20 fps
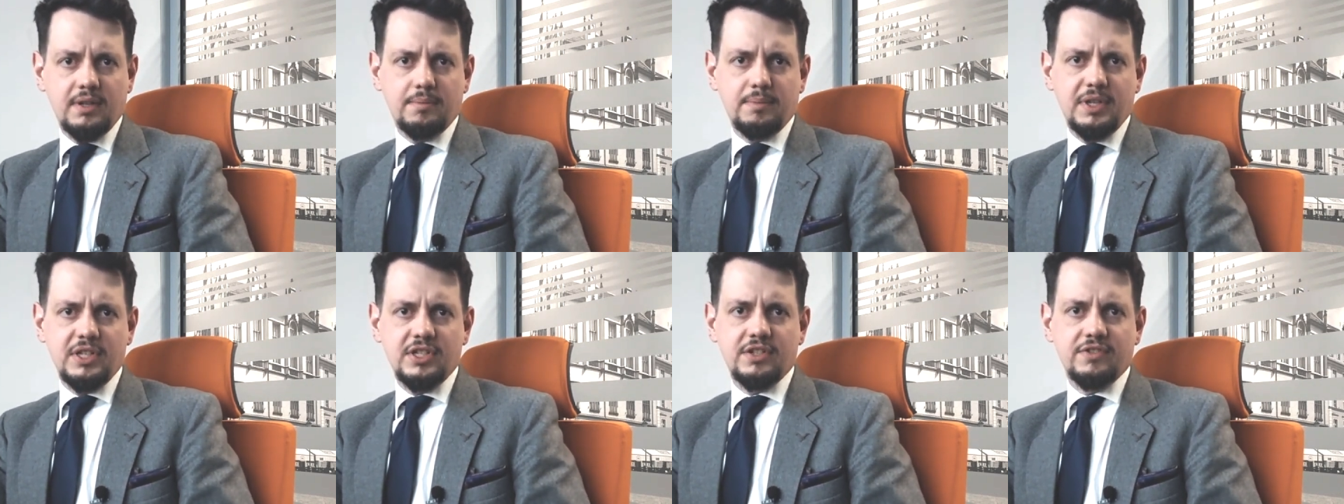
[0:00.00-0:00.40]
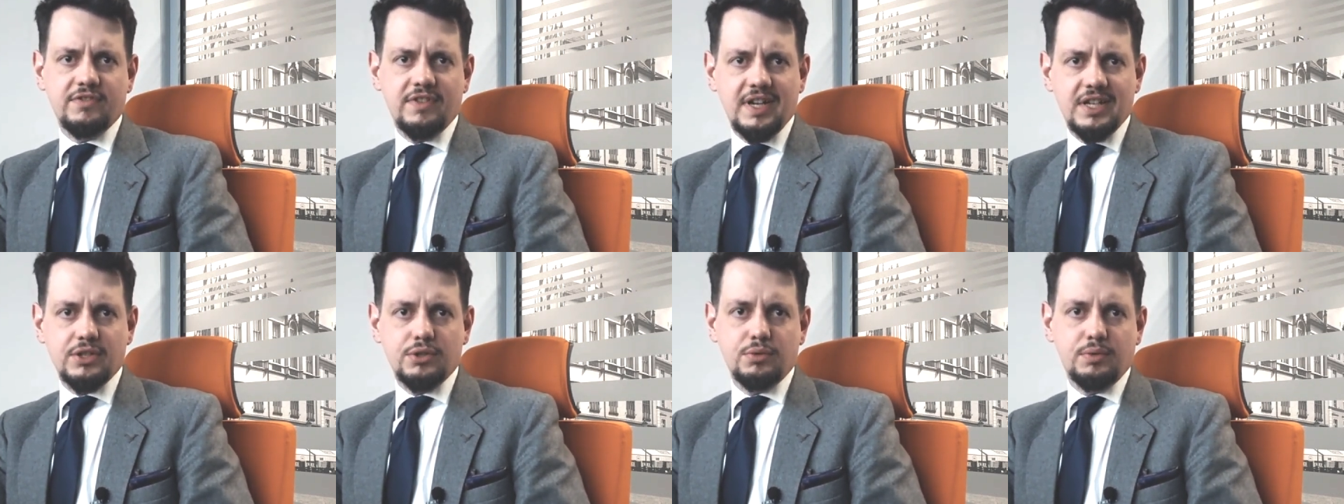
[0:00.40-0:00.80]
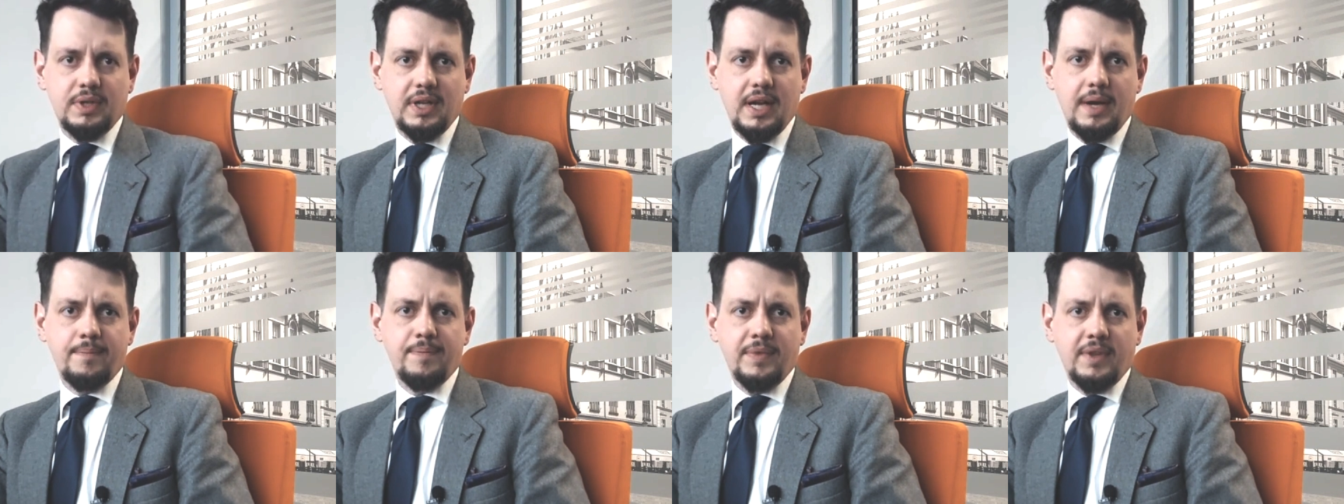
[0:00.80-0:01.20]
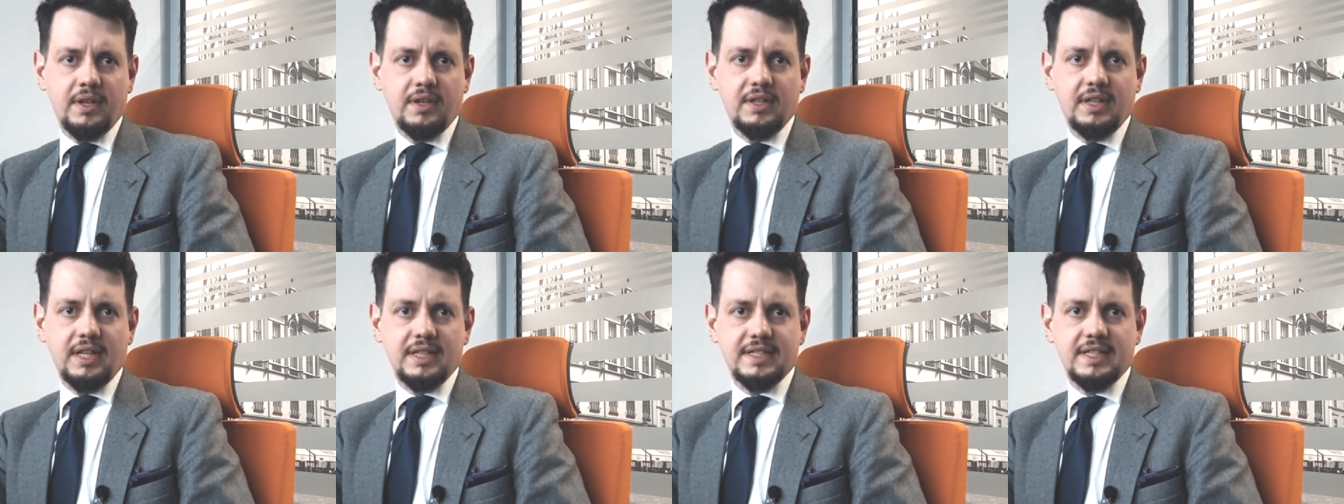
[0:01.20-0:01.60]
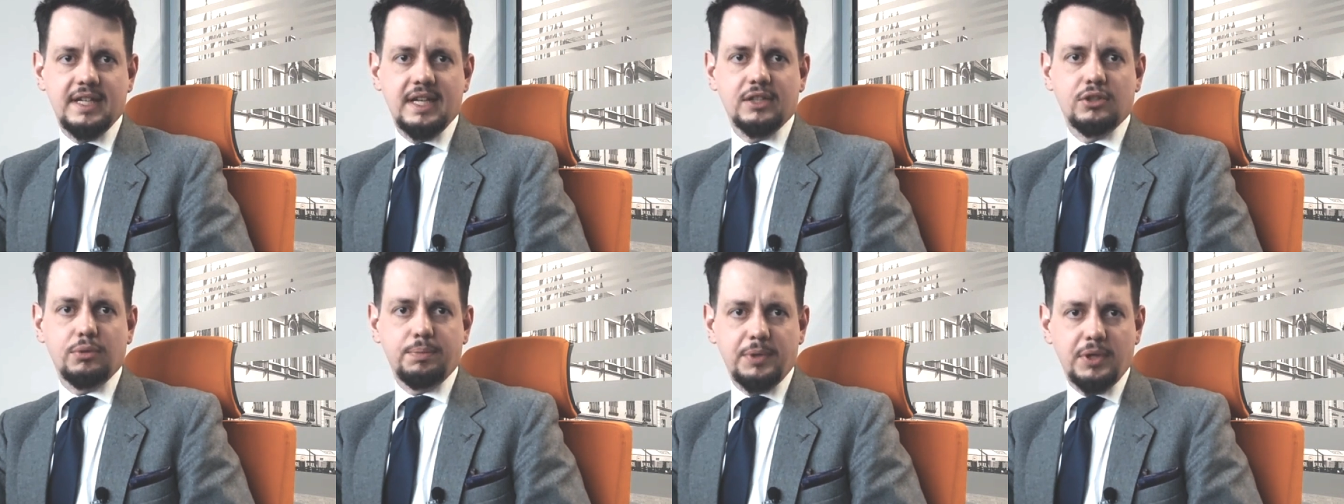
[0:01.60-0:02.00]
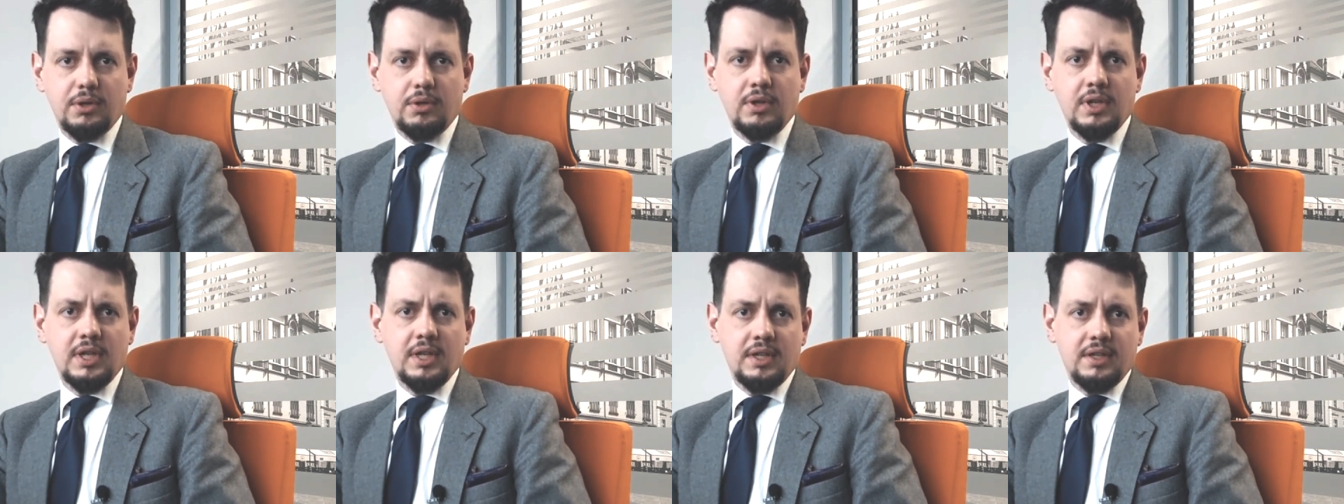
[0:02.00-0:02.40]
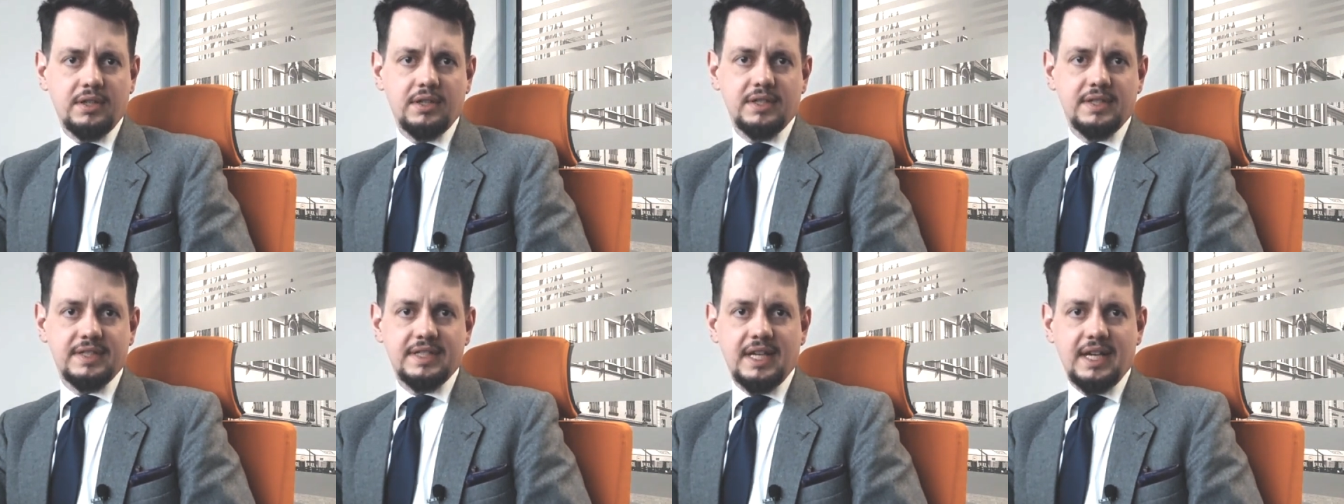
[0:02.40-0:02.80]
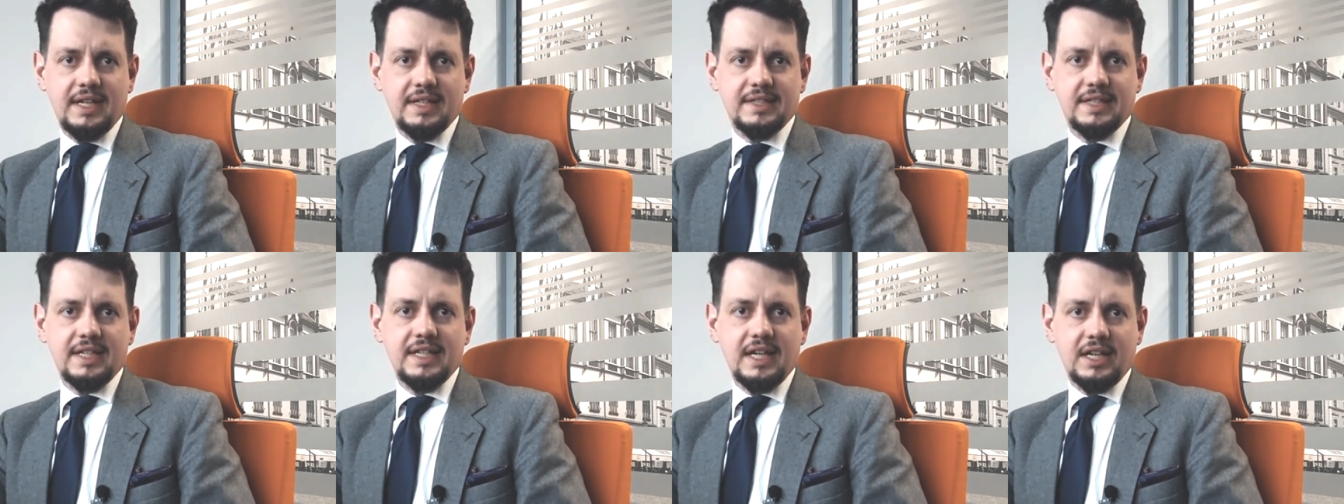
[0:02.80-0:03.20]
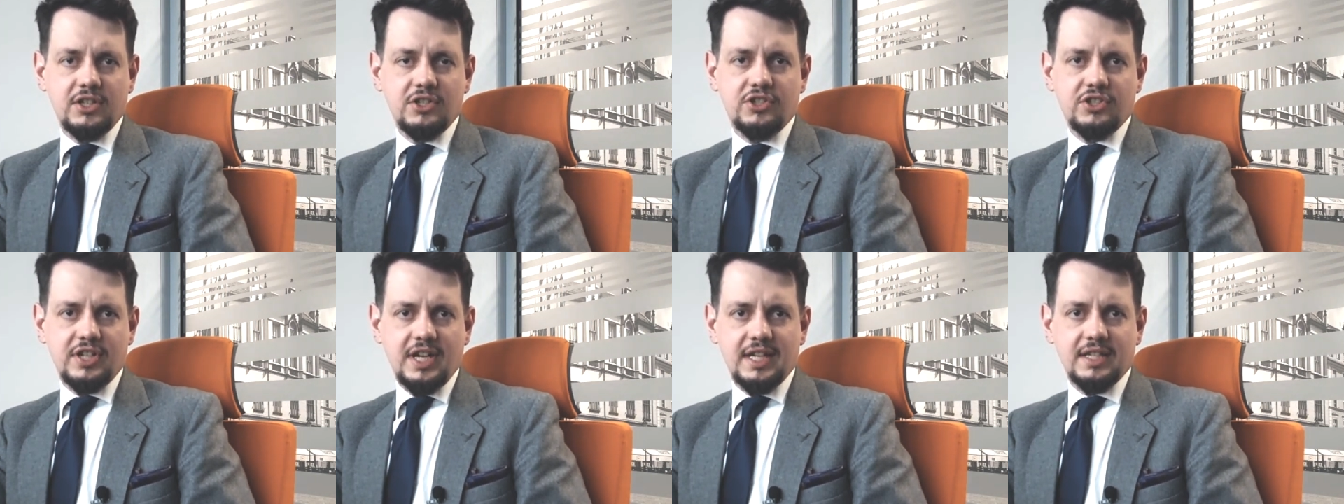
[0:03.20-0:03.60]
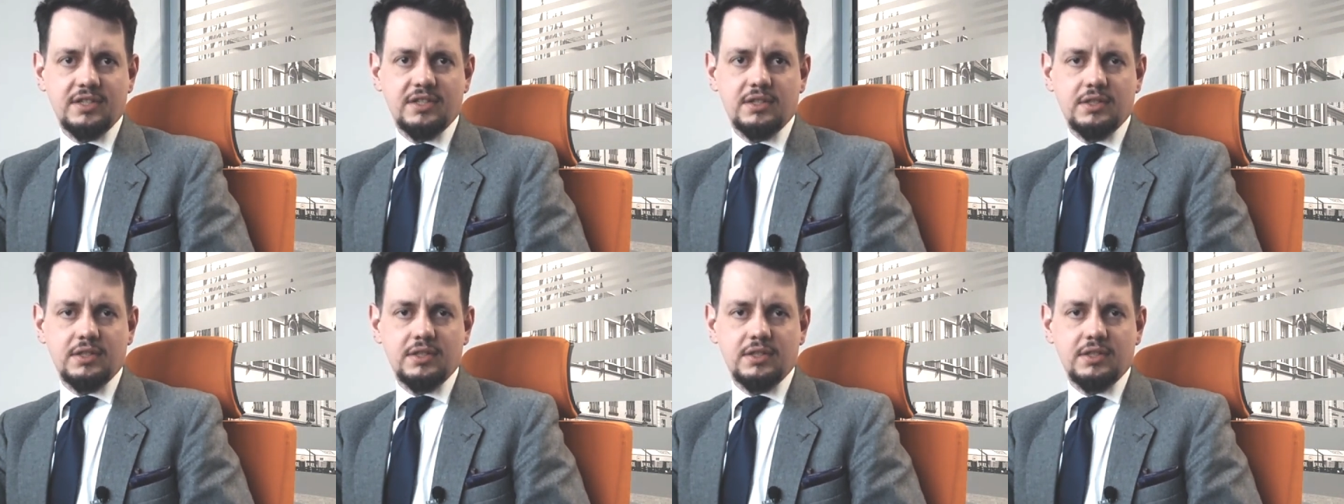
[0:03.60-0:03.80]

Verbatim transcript: będzie ważył na, na cenach dopiero y, za, za jakiś czas,